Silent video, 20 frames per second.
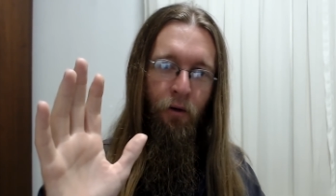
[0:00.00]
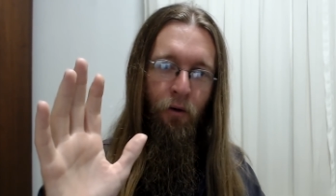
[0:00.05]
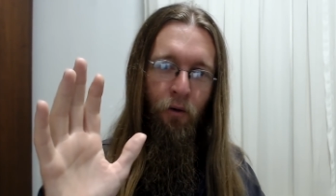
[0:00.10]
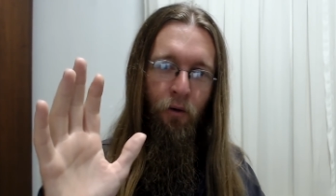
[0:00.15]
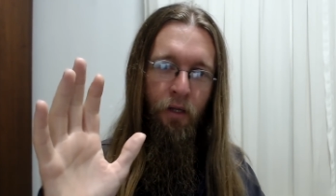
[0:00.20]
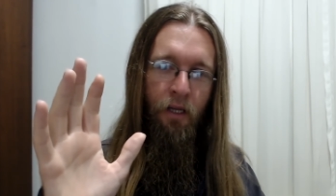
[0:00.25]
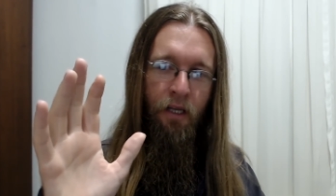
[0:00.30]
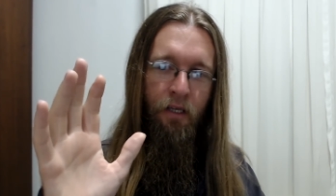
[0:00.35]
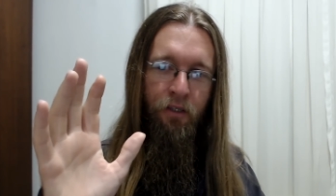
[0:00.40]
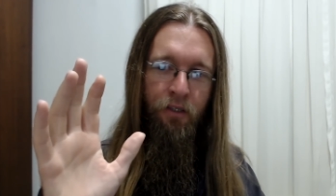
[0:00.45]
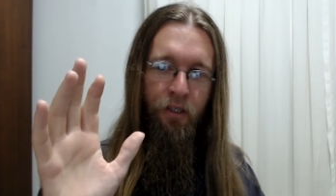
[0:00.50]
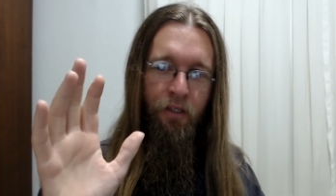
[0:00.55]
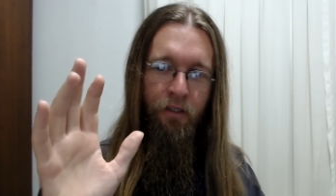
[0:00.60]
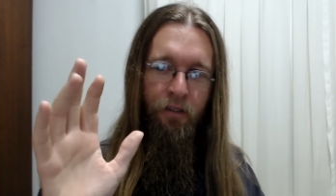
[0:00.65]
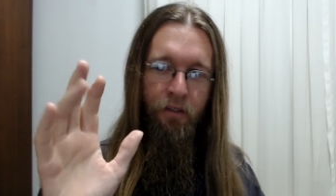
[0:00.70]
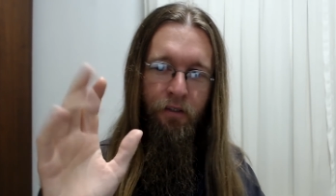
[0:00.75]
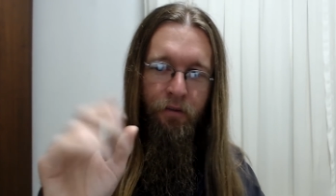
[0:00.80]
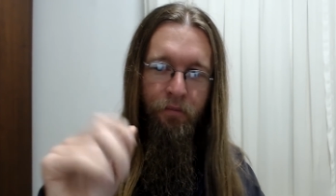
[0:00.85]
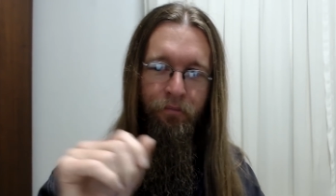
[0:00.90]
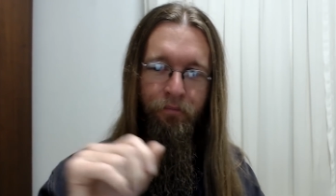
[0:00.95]
Olá,
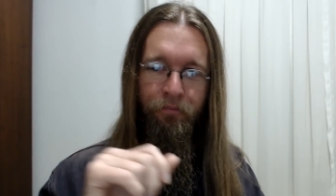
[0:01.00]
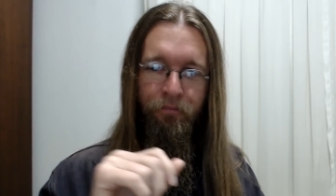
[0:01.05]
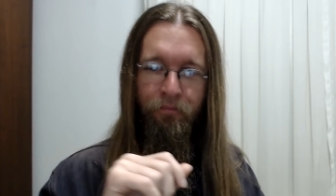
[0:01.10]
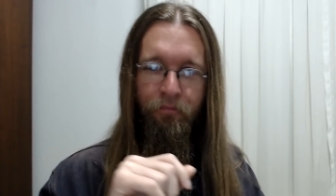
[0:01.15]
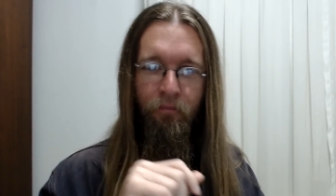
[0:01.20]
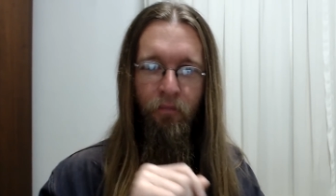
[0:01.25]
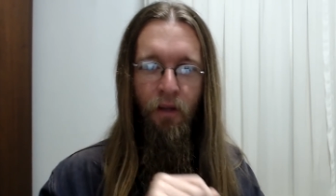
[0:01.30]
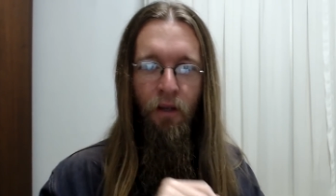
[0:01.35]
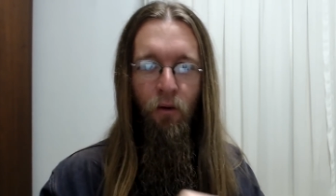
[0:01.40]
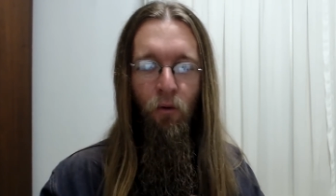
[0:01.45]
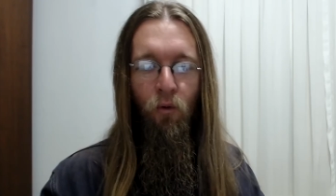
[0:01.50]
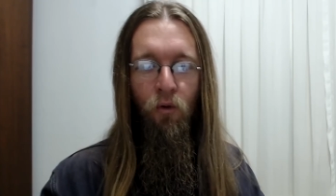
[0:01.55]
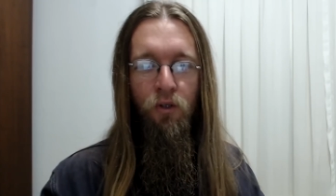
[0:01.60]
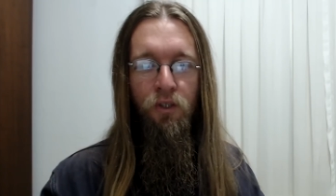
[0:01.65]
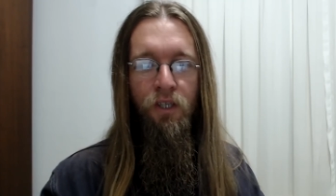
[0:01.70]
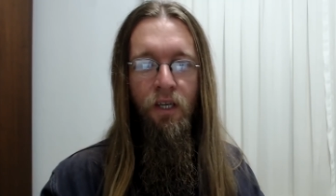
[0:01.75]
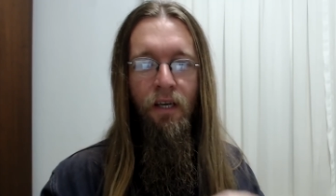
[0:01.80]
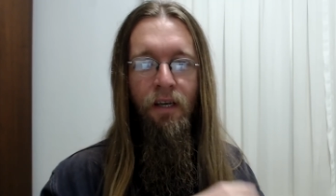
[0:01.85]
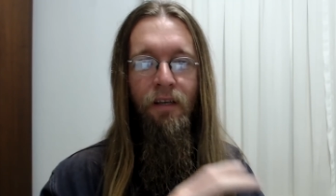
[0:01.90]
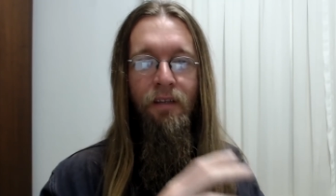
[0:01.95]
gente.
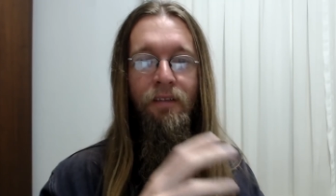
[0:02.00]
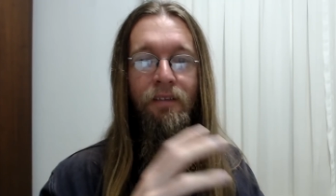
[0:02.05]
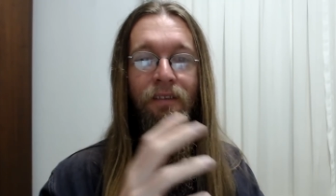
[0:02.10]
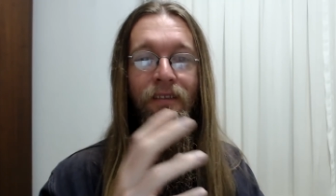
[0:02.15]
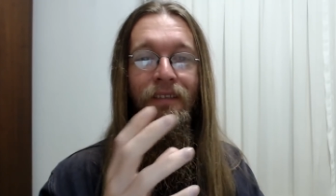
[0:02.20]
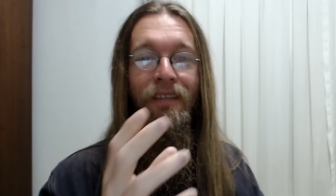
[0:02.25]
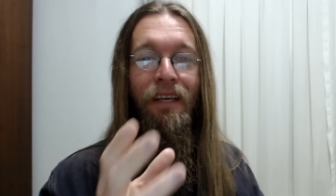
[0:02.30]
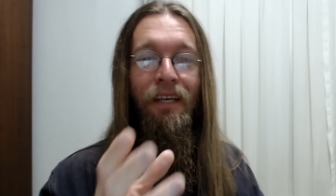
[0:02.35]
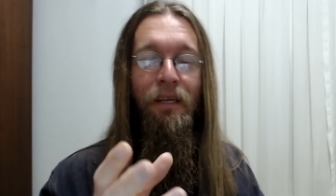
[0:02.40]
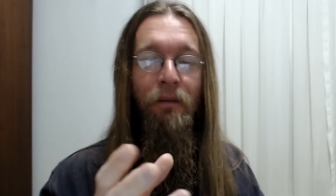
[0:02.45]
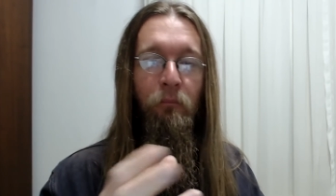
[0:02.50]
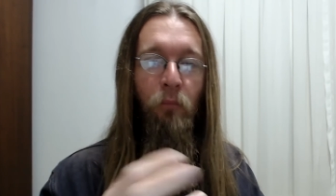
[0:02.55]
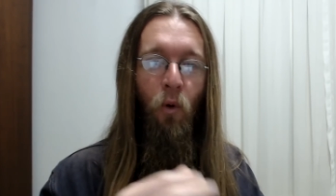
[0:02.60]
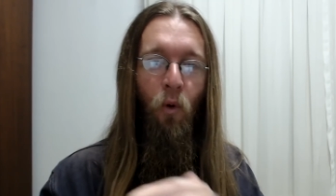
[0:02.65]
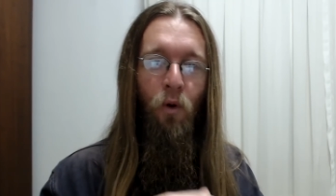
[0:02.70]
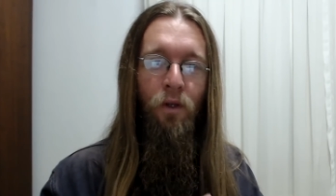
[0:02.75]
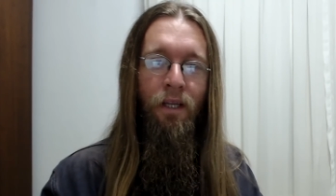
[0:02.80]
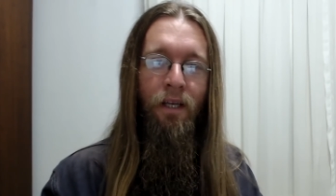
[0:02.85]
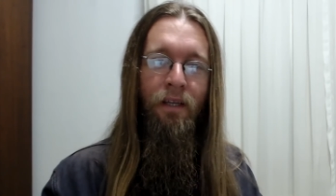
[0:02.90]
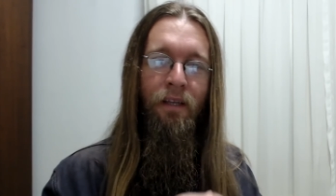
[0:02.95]
Hoje é a
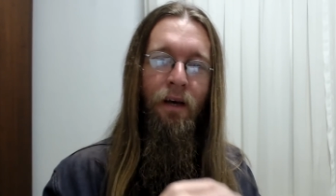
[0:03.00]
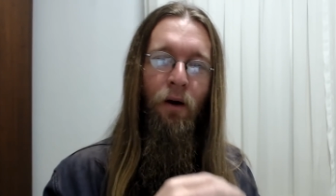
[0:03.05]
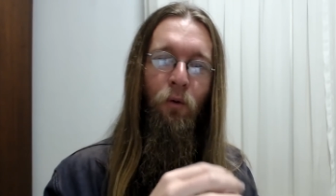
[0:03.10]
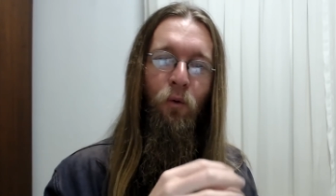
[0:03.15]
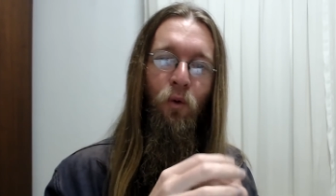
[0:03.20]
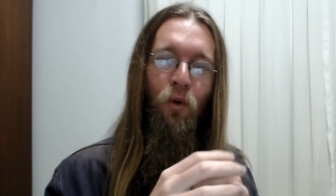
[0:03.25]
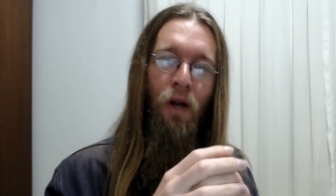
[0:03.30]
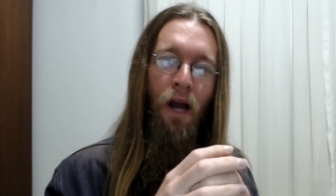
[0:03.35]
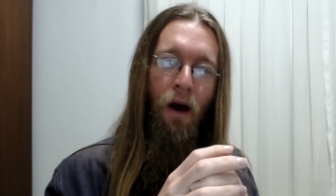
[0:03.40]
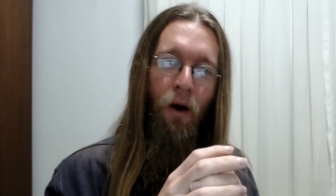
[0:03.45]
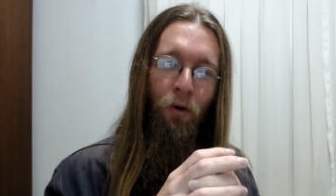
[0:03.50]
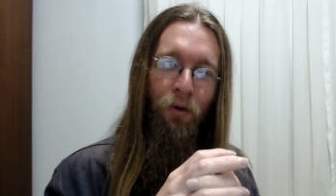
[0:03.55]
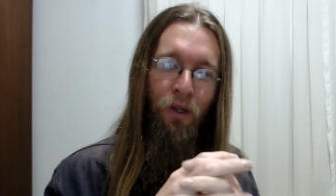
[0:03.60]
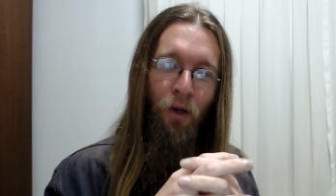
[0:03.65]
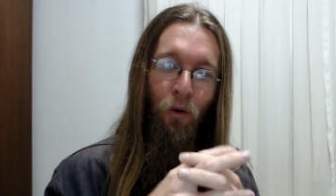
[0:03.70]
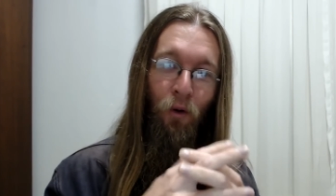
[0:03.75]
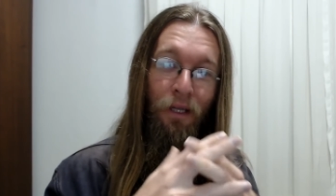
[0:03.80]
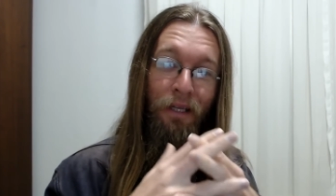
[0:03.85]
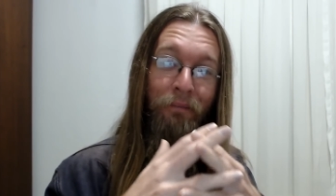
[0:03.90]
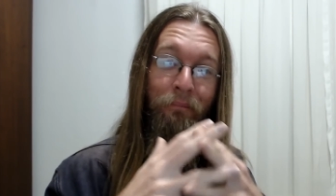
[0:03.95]
cerimônia inaugural da
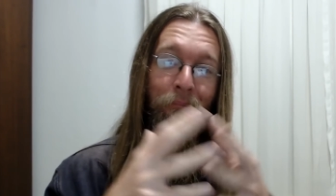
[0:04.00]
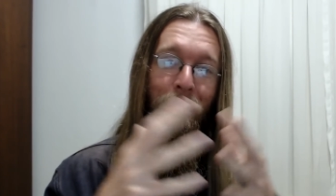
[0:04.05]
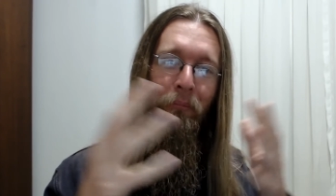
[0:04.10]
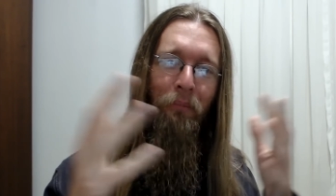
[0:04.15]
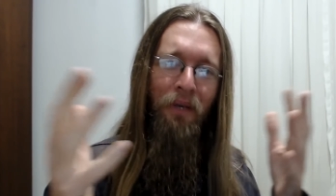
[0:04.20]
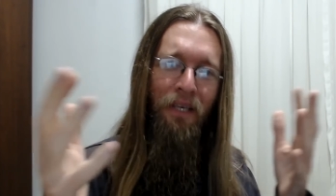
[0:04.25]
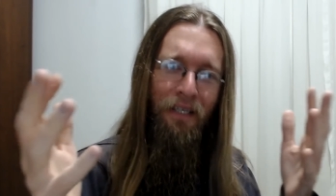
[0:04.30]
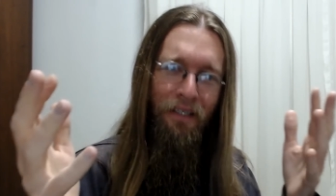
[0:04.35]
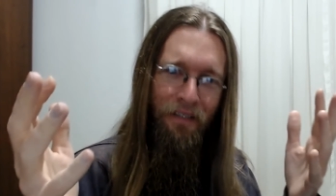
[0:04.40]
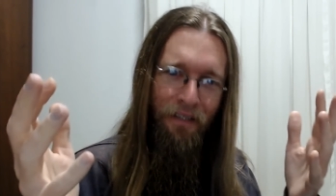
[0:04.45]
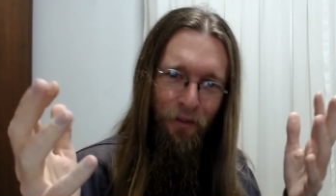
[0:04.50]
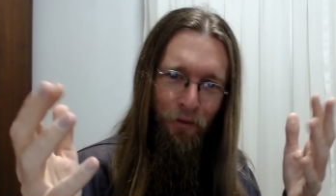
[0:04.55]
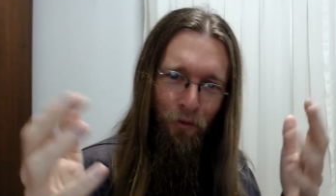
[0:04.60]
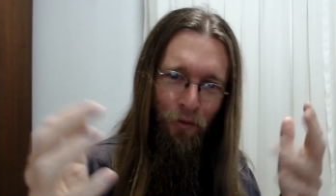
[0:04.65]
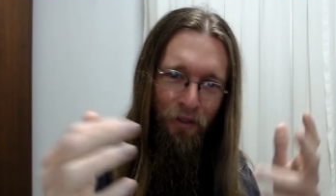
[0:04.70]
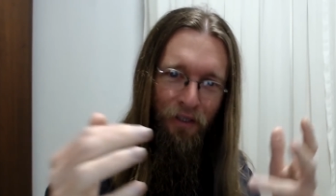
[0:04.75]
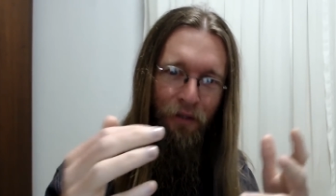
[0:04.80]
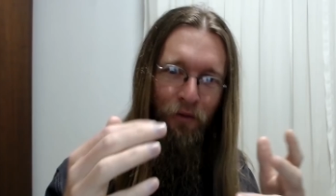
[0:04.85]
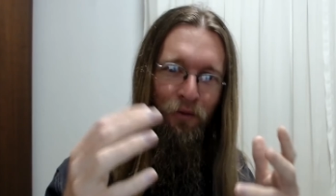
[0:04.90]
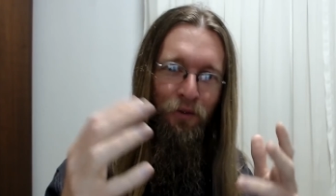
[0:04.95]
Olimpíada do
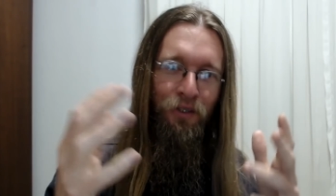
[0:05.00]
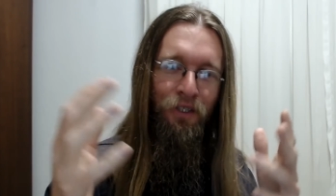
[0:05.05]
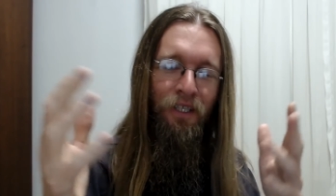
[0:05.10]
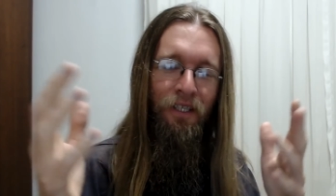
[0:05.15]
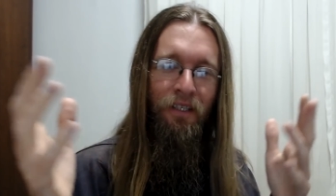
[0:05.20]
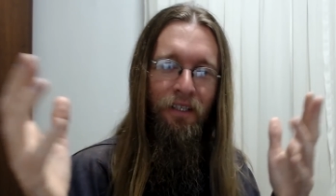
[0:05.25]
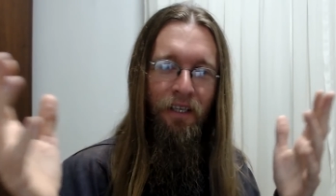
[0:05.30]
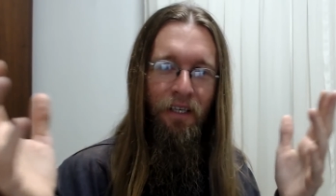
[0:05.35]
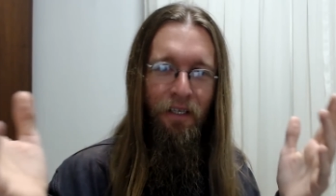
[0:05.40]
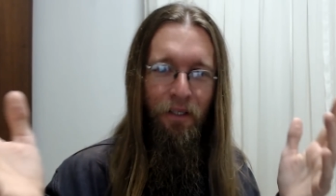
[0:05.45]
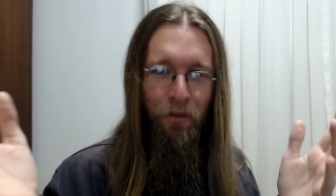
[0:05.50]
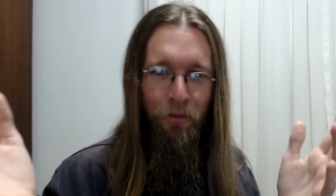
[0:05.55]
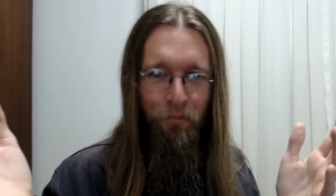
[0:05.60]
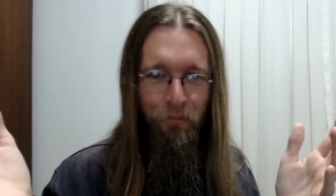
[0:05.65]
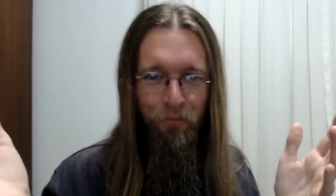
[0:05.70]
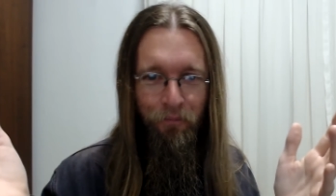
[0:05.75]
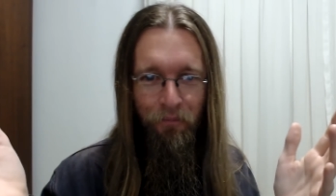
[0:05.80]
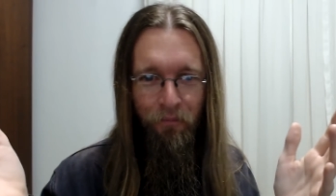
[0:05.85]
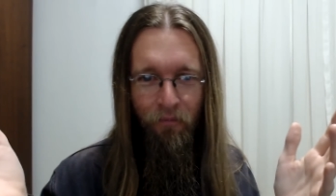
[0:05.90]
Rio de Janeiro